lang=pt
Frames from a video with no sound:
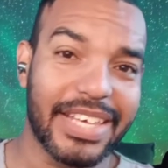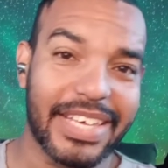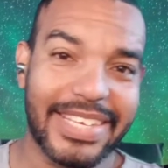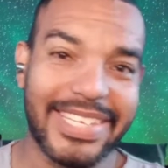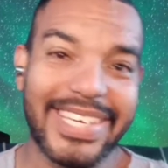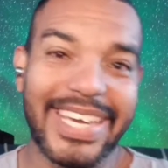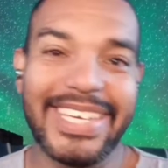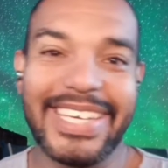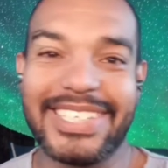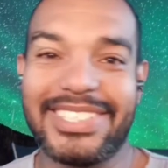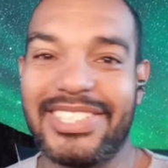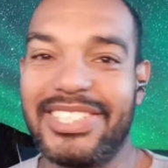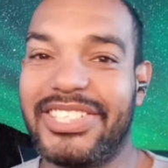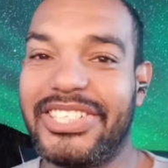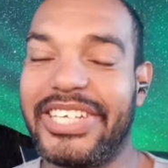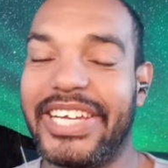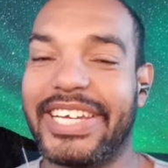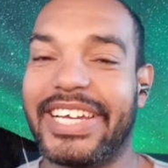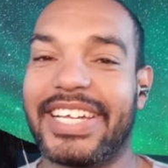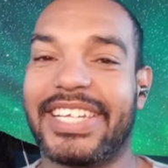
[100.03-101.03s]
E aí a gente
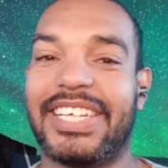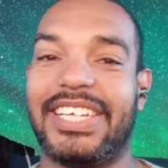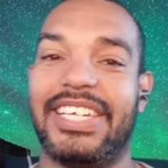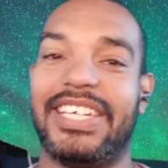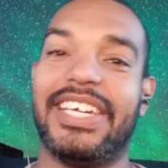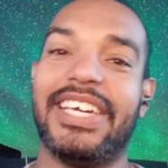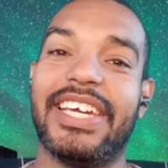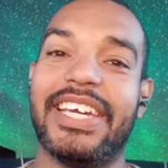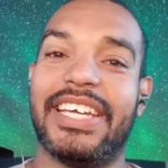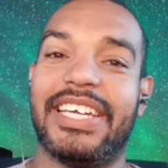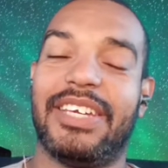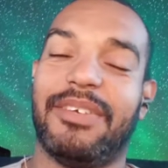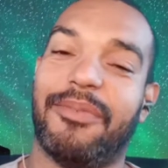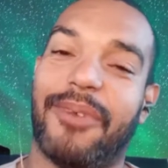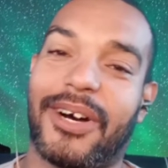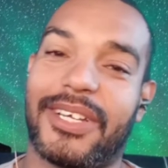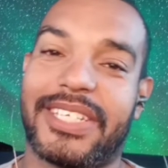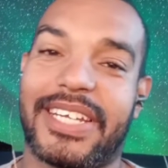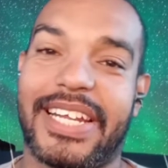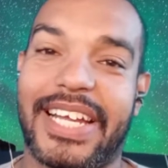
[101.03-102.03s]
chega aqui e
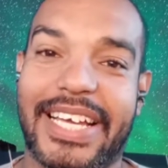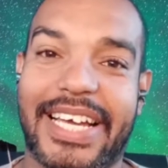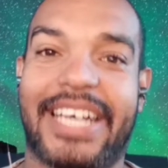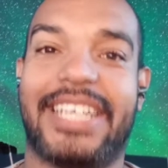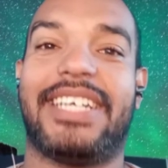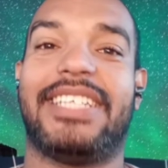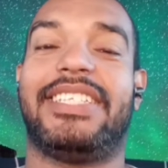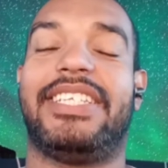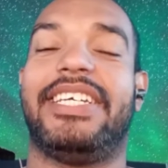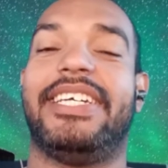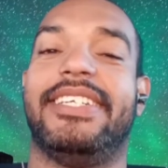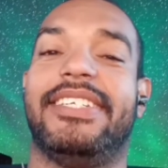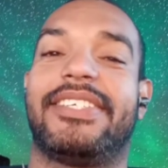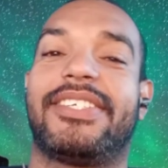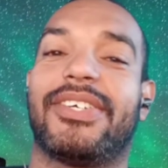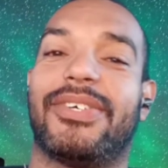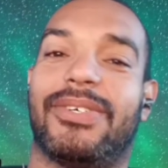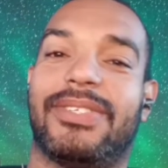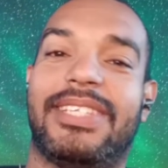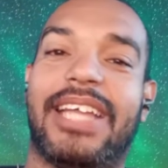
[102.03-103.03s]
mostra na cara
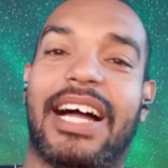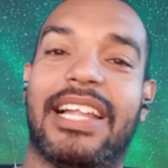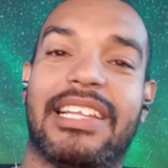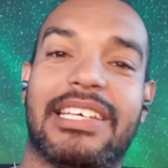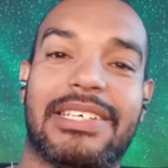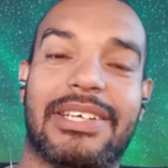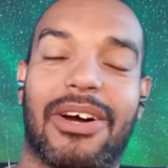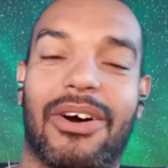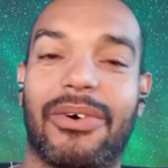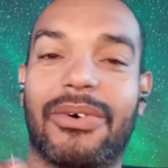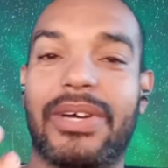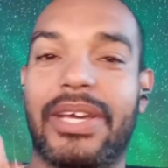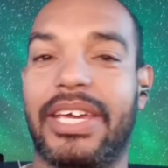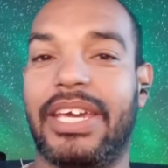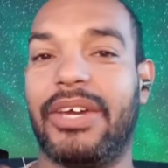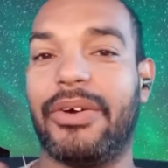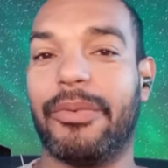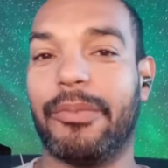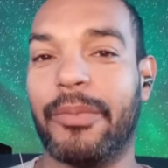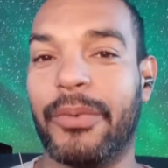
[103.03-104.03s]
deles o Dallagnol
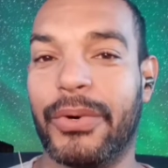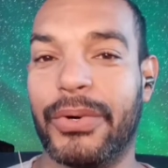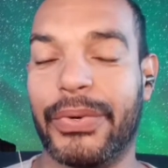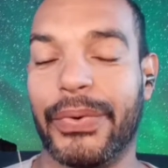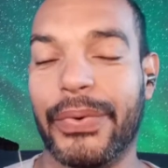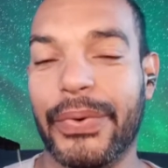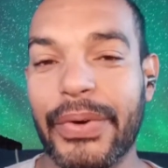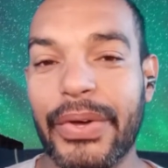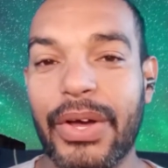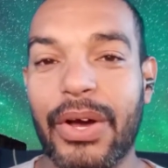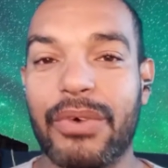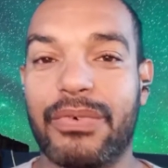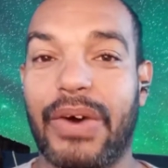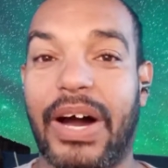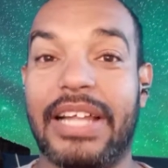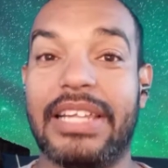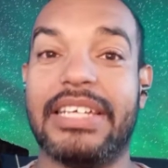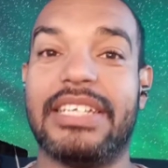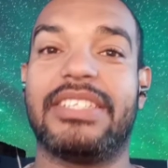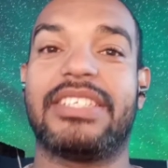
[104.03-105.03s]
e o Moro
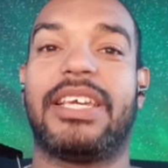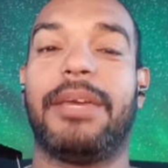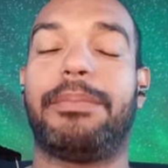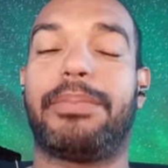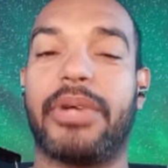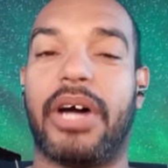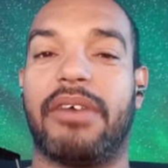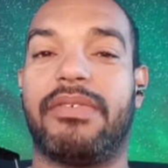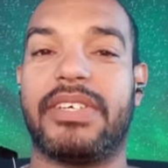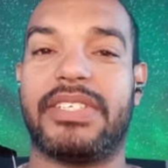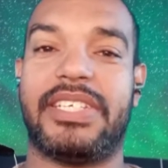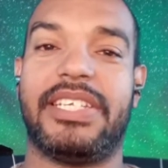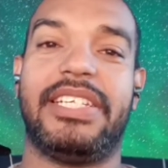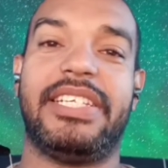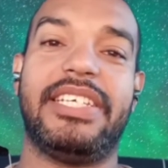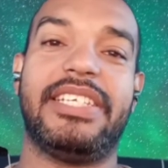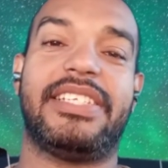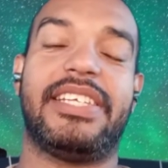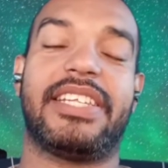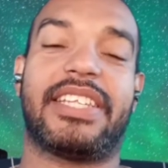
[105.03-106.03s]
falando que provas
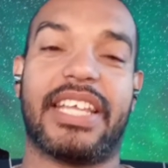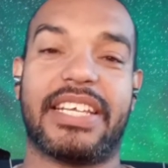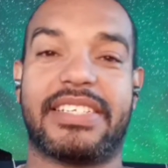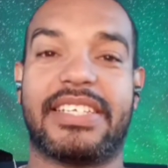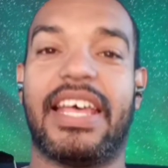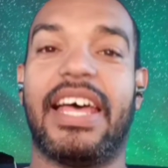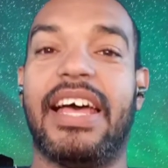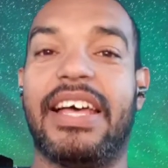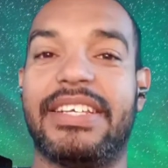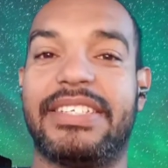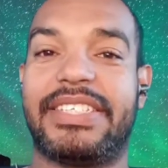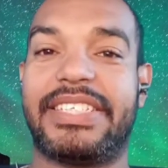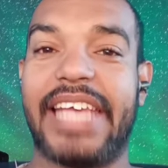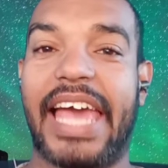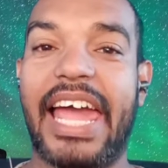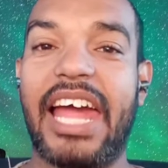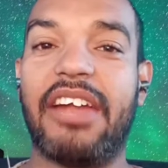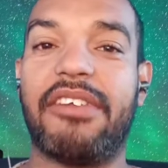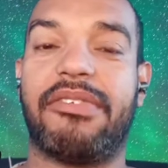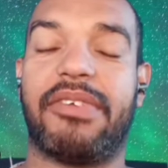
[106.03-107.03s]
ilícitas
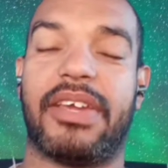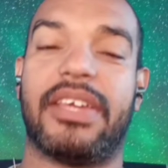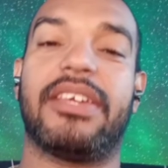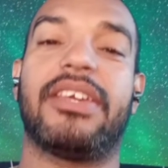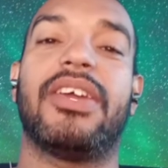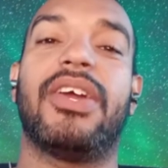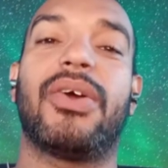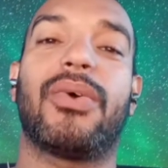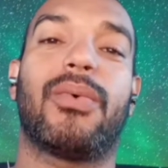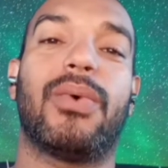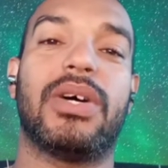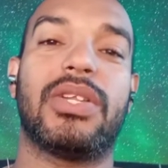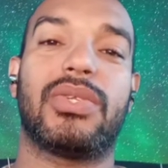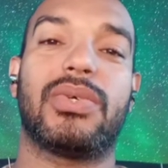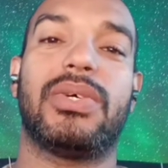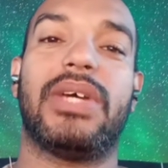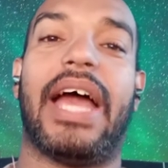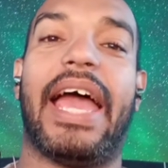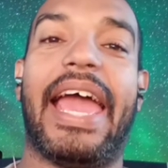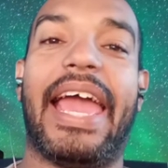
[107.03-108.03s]
servem
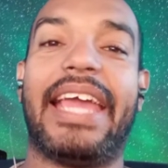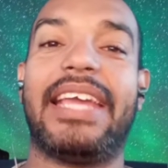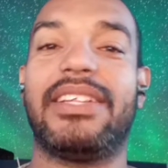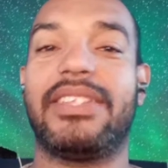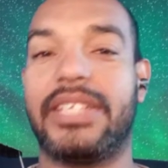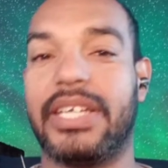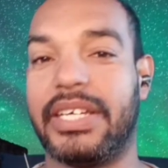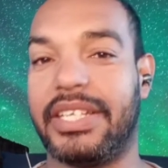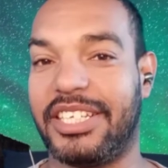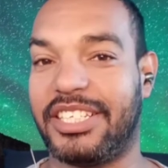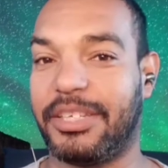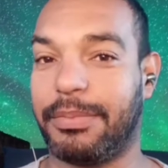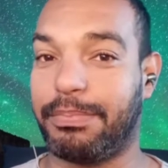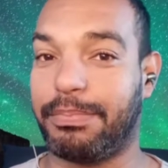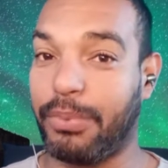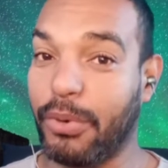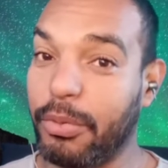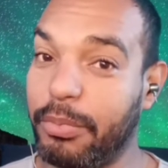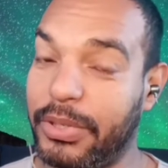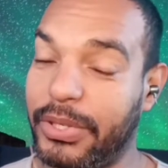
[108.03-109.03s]
quando é interesse
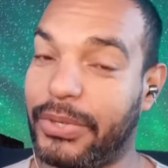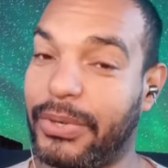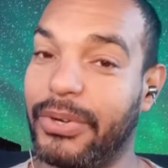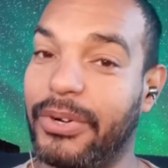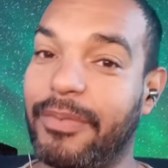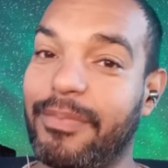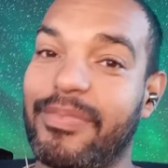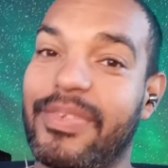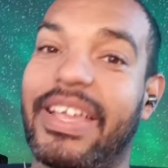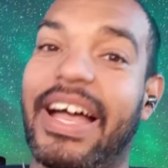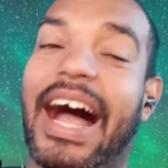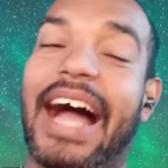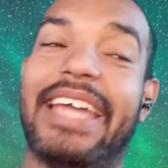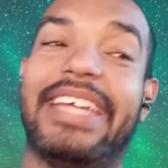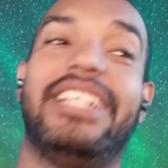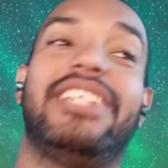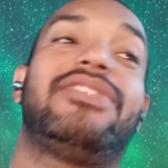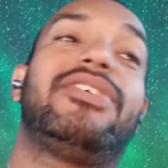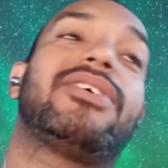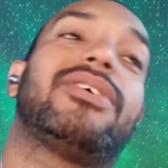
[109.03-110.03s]
público, aí
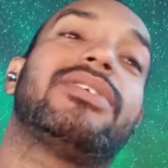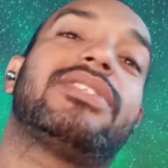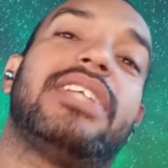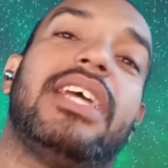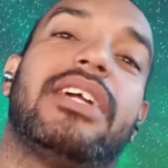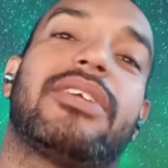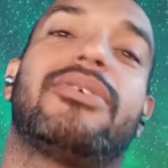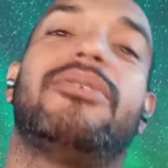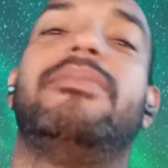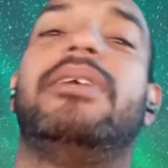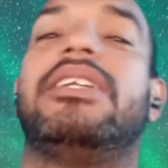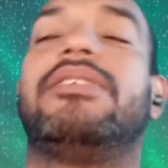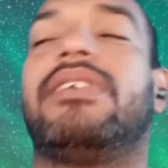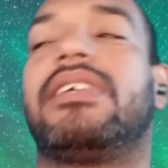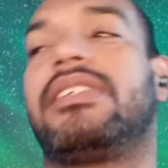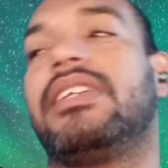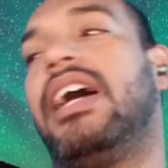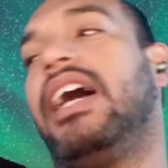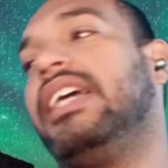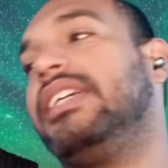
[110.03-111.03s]
eles ficam sem argumento.
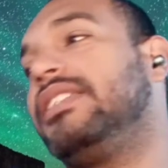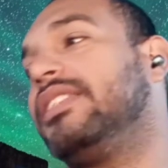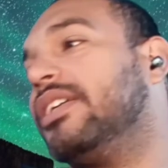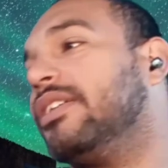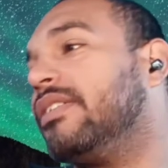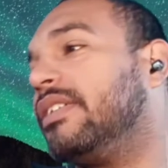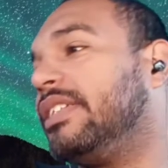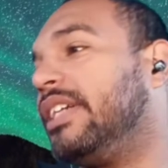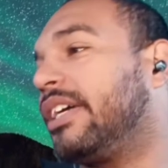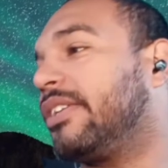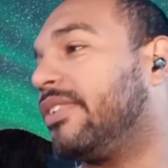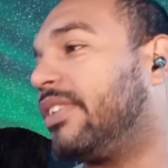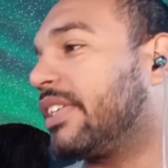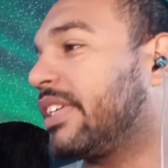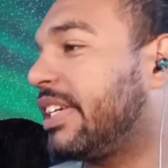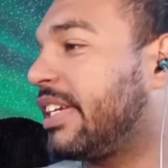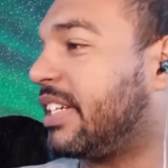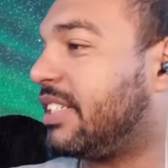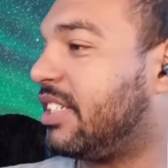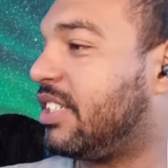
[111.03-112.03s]
Assim, ah, então, e agora?
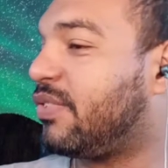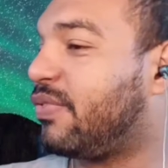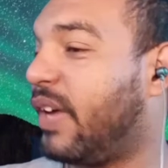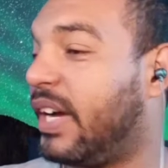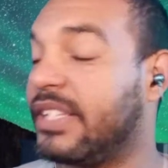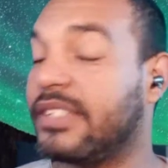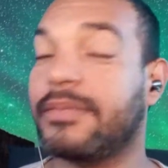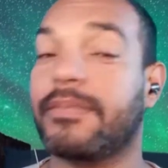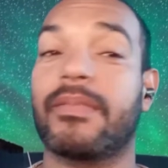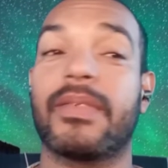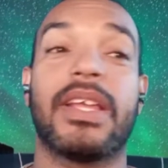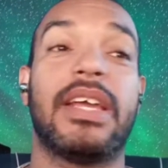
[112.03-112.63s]
O que a gente faz?